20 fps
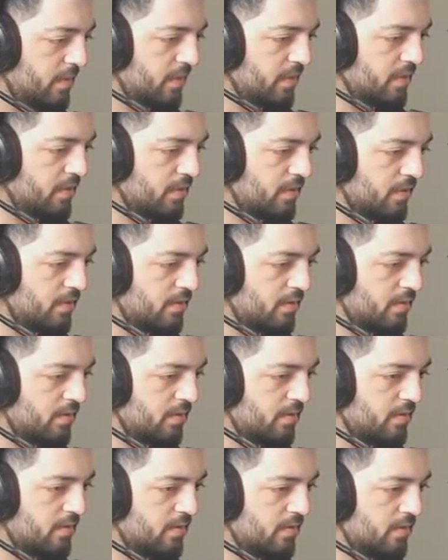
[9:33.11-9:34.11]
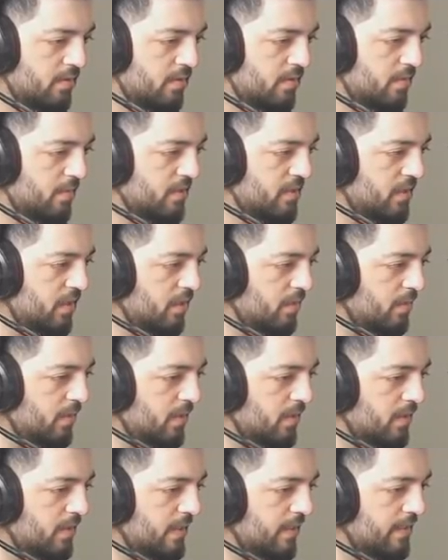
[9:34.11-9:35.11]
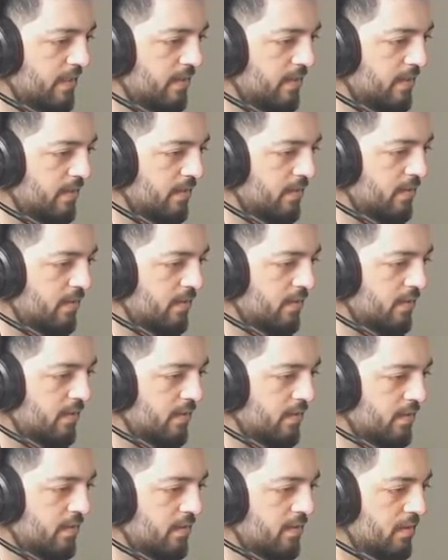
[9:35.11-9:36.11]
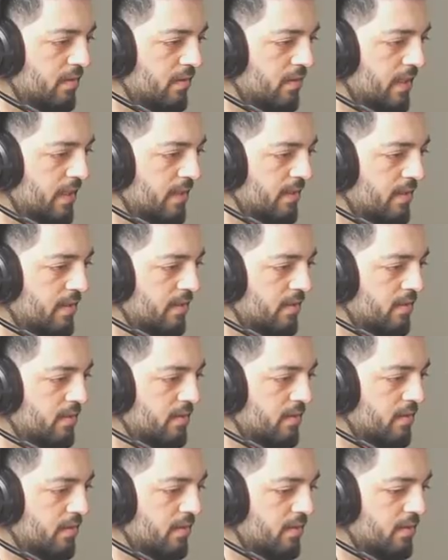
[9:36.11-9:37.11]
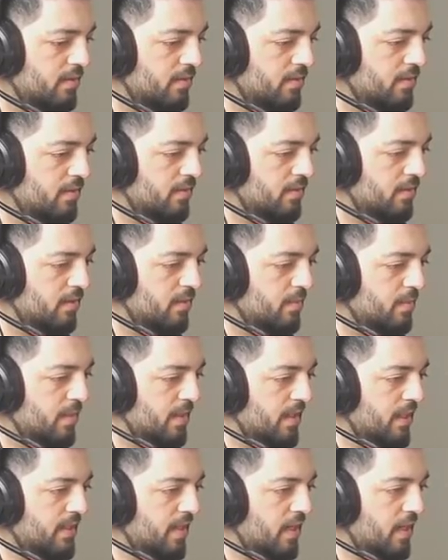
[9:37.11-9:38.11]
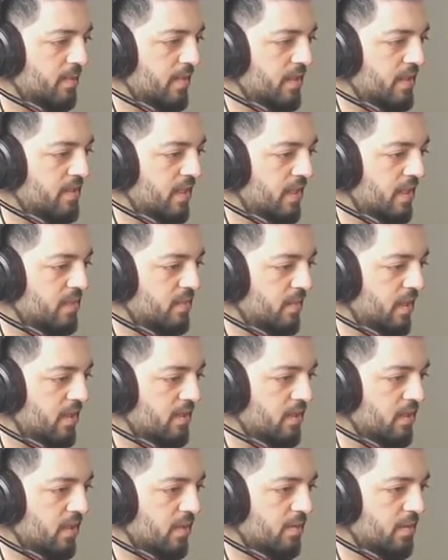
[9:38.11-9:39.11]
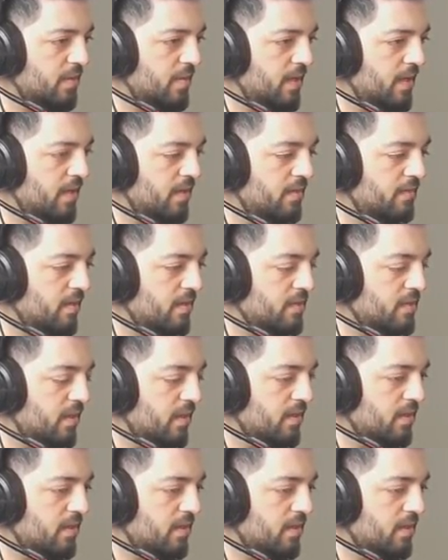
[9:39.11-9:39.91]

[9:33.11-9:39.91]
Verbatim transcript: Bayıldı. Basalım mı? Gel gel. Gel gel. Basalım Beyler gelmeniz lazım acilen. Bir baygın var